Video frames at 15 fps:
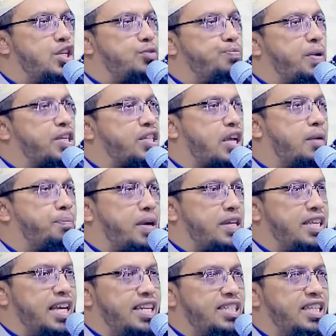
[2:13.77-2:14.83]
স্পেশাল
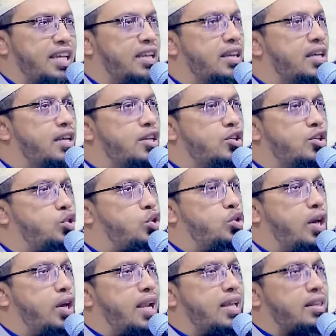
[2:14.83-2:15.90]
পাঠিয়েছেন
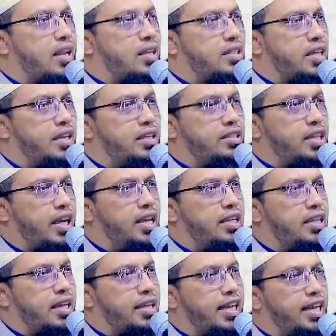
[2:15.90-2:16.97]
যদি আল্লাহ তালা চাই
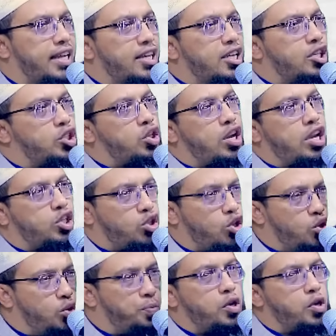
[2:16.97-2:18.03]
চাইলে তাকে
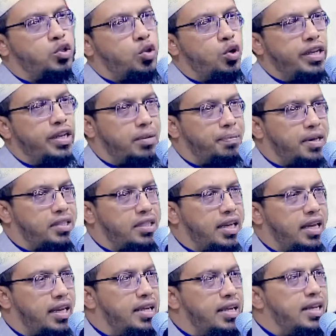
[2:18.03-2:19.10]
সরাসরি উপরে তুলে নিতে
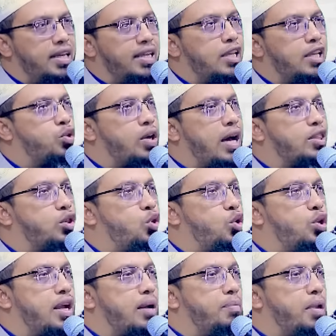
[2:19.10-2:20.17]
পারতেন কিন্তু আর
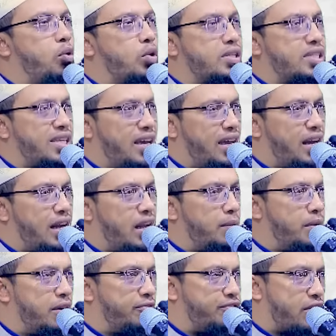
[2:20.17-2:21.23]
দুনিয়া বিল ওয়াসা ইল্লা
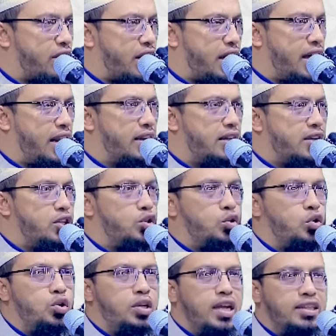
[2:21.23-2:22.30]
বিল এল
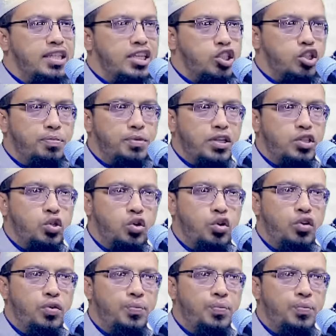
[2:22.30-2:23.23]
দুনিয়াতে সবকিছু